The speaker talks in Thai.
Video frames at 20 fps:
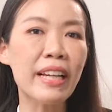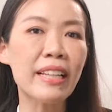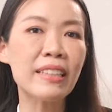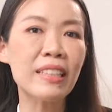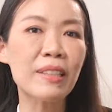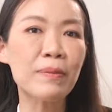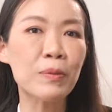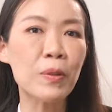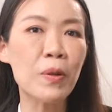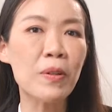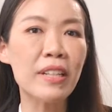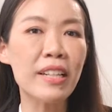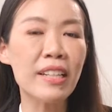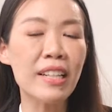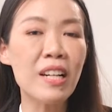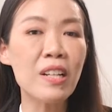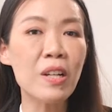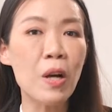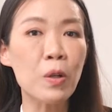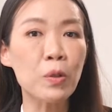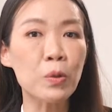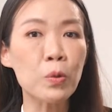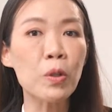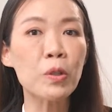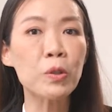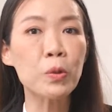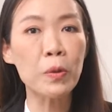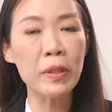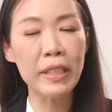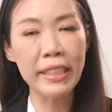การเติบโตในเรื่องของตัว
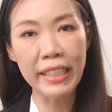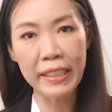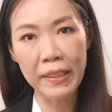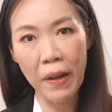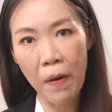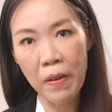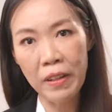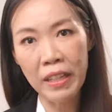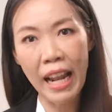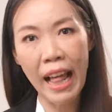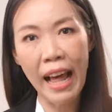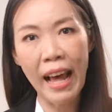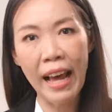ธุรกิจออนไล